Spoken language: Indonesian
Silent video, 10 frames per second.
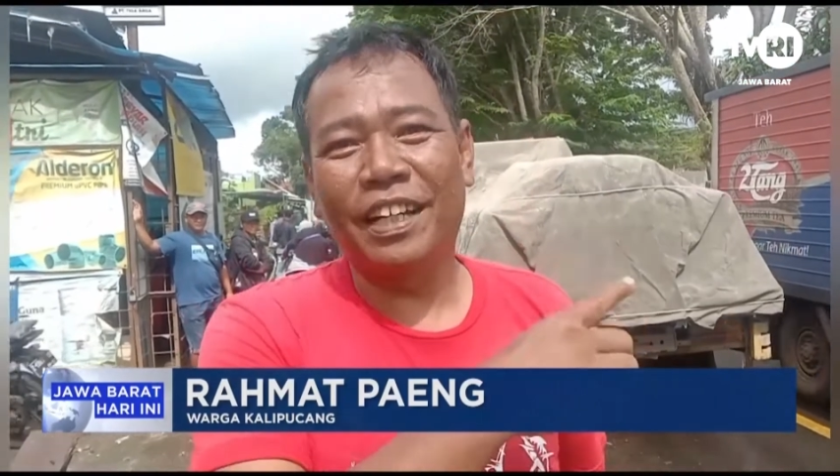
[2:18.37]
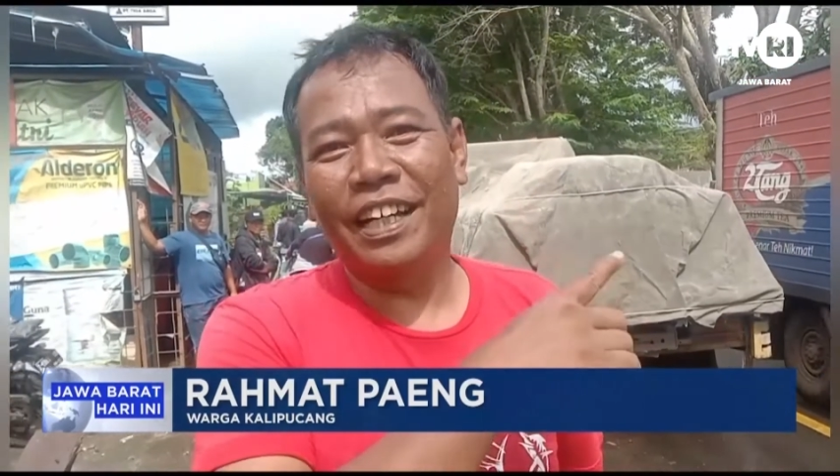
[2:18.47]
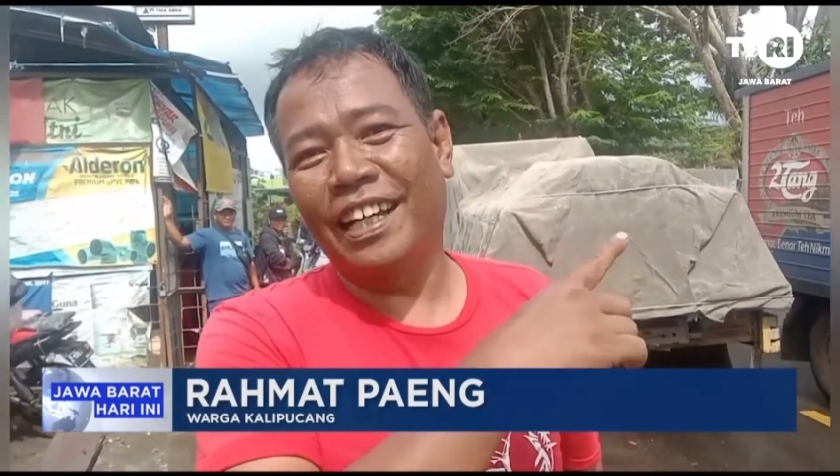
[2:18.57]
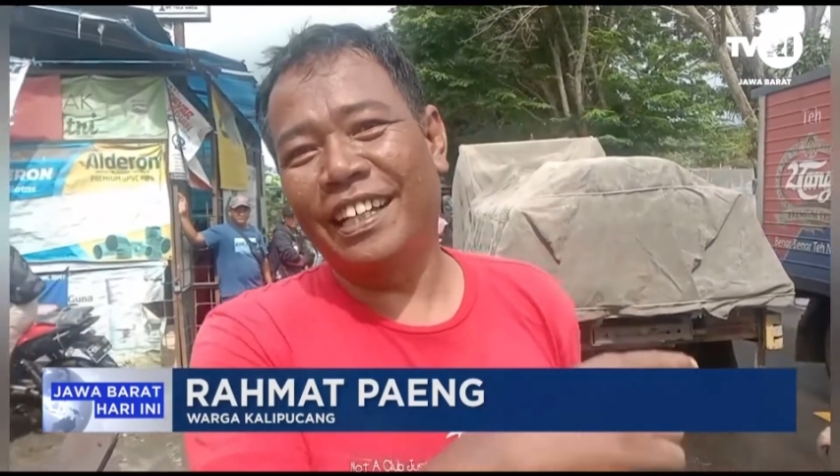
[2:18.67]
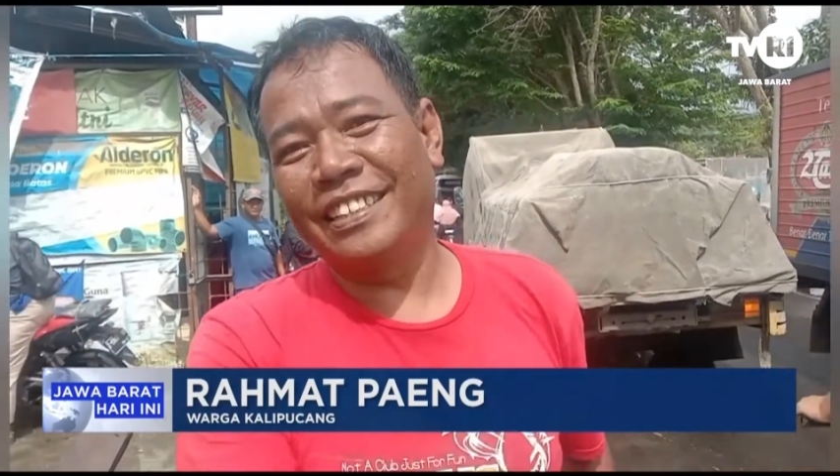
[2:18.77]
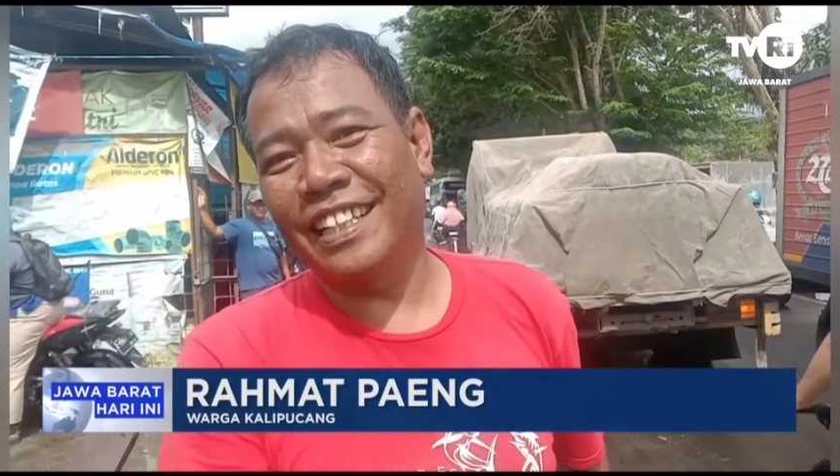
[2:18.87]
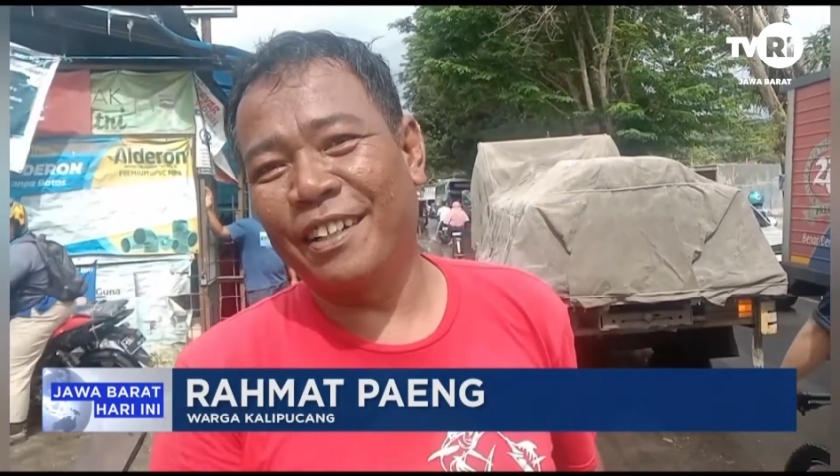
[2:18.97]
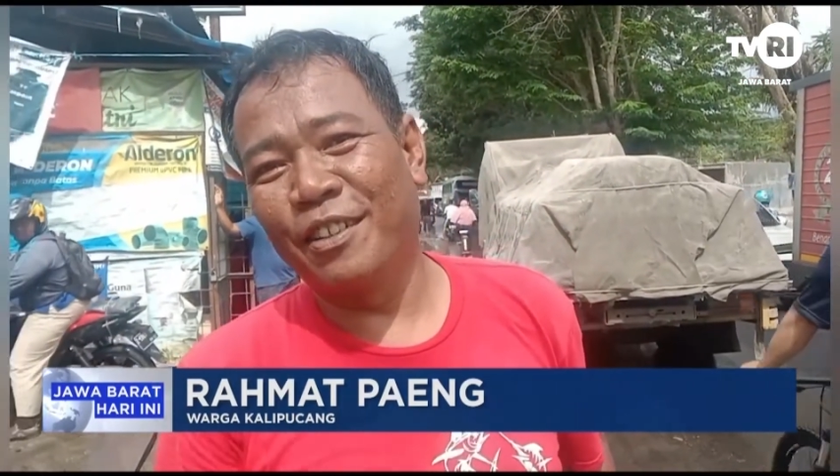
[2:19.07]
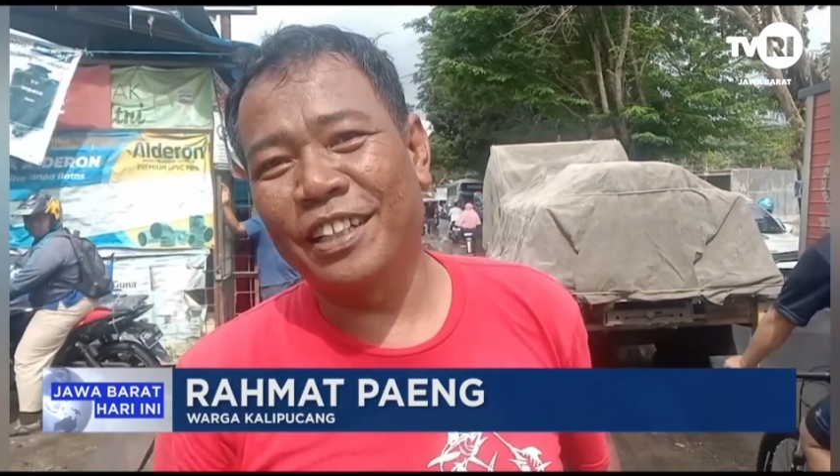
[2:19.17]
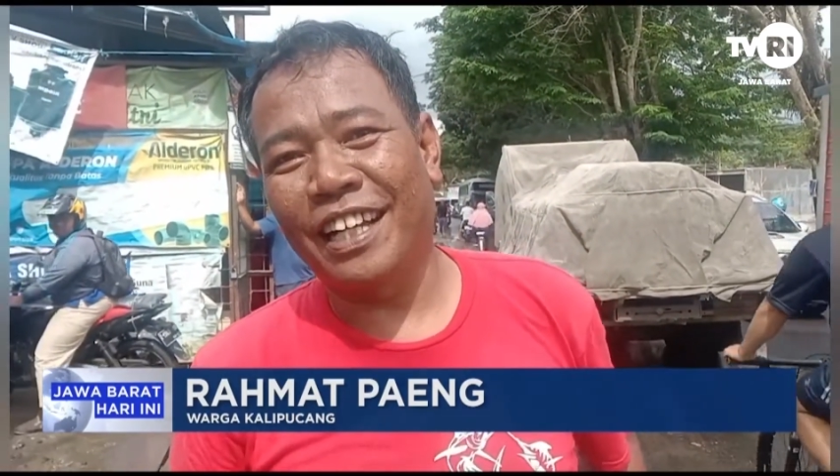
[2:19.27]
Sungai
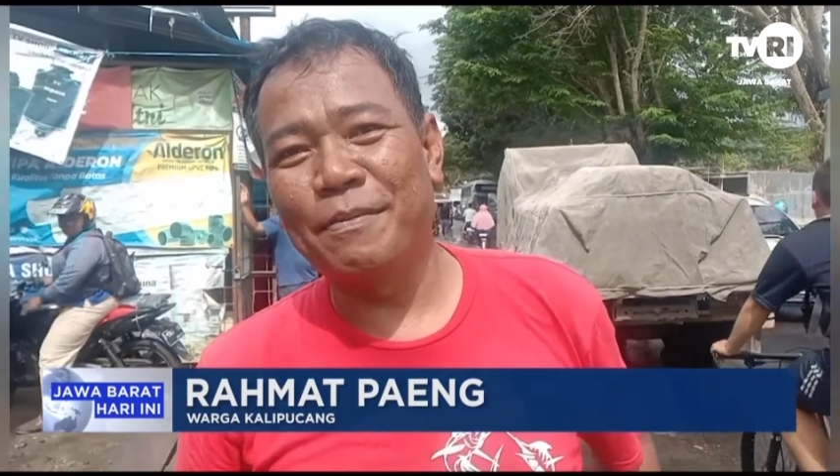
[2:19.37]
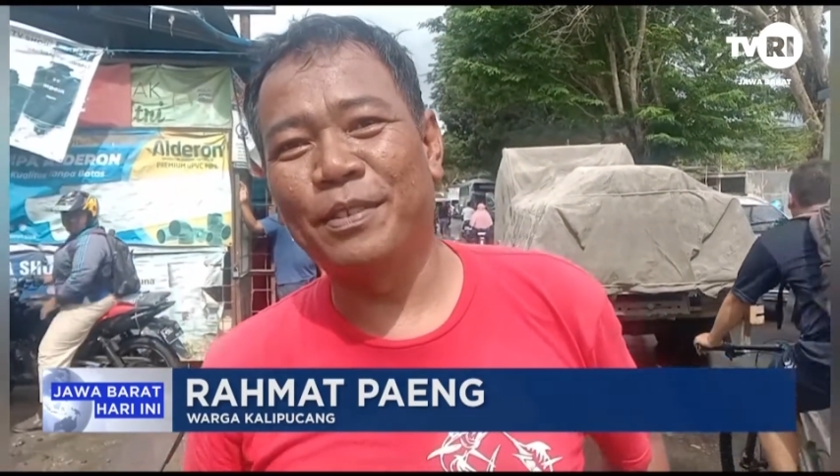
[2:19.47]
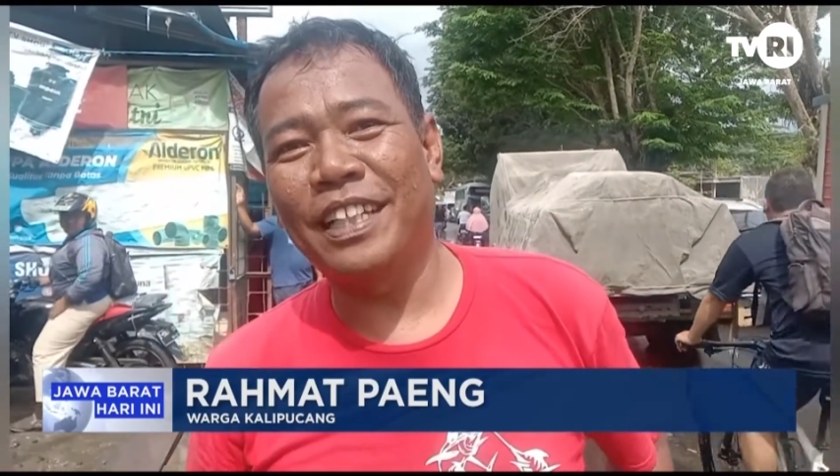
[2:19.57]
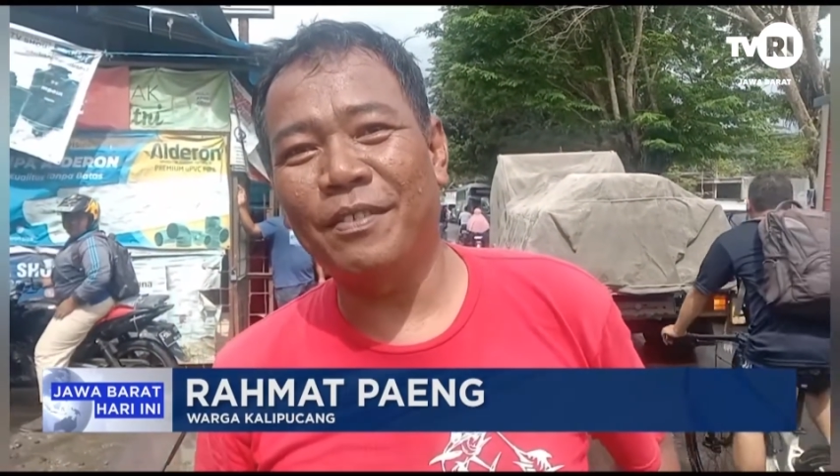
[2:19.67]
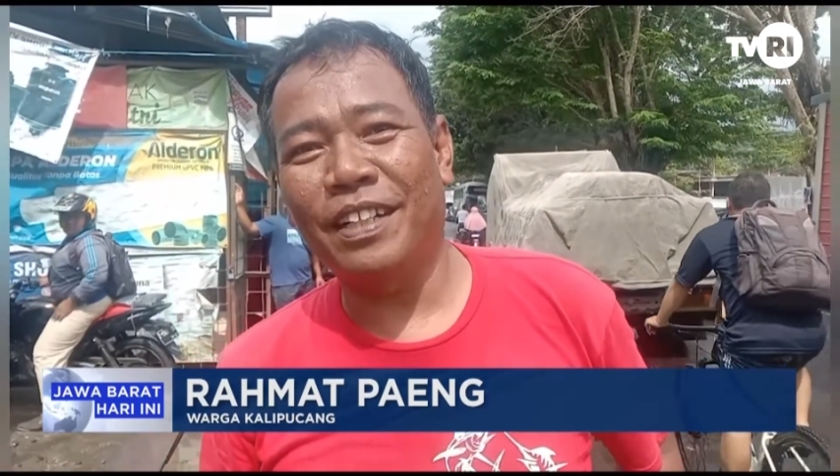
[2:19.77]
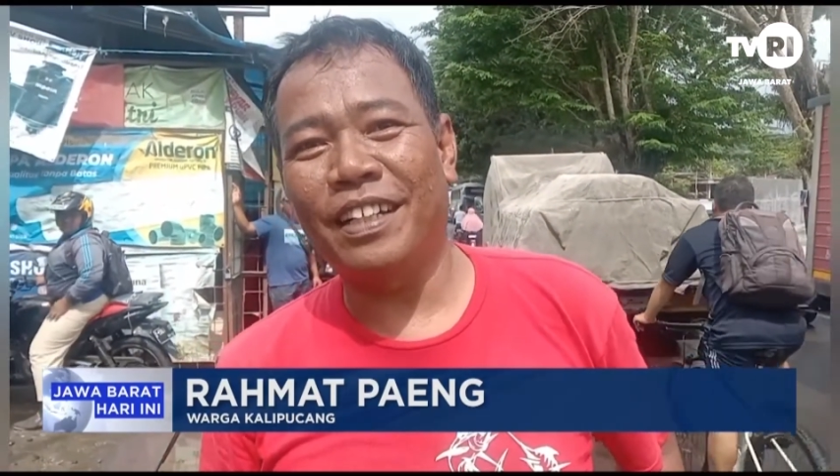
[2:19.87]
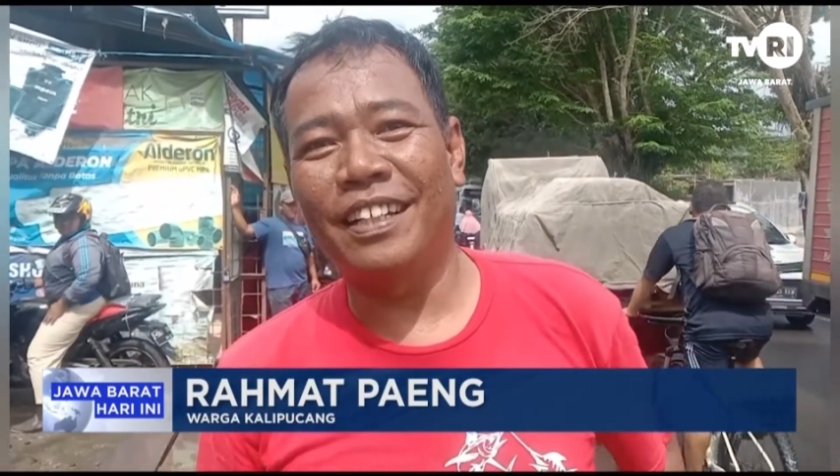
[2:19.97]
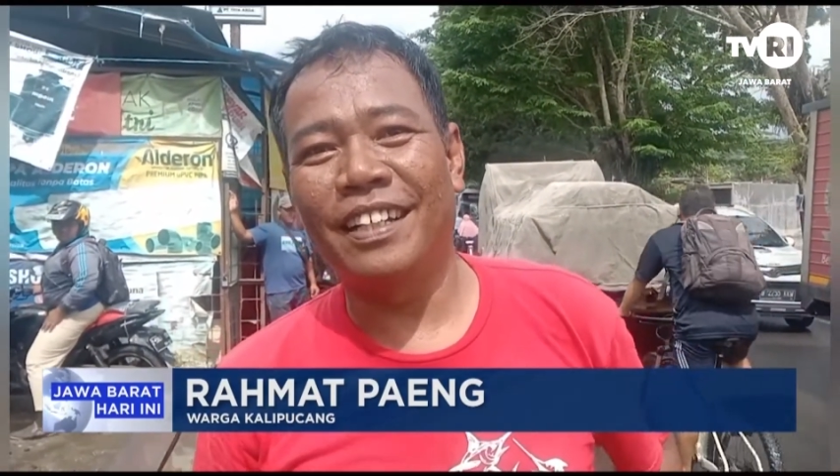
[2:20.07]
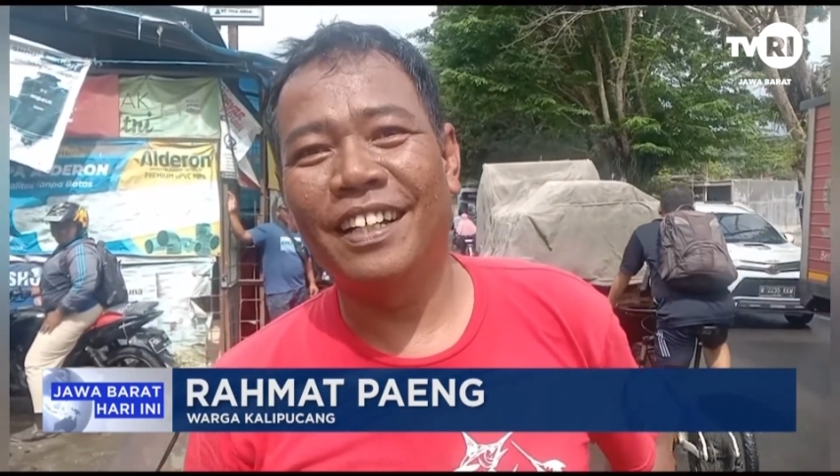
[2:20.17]
Tandui Kalipusan, Pak.